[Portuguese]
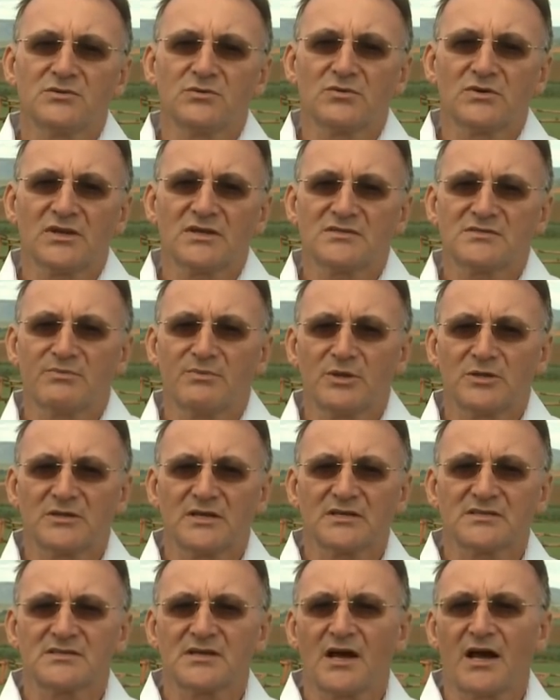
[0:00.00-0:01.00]
que o crescimento
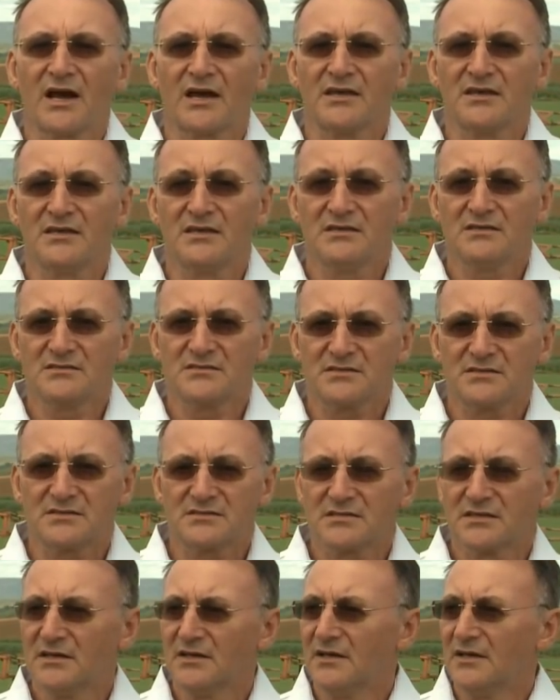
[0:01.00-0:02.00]
das
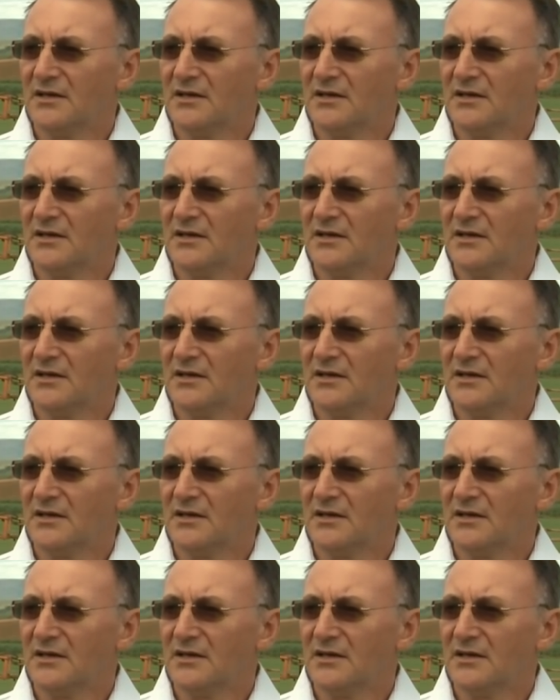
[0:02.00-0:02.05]
raízes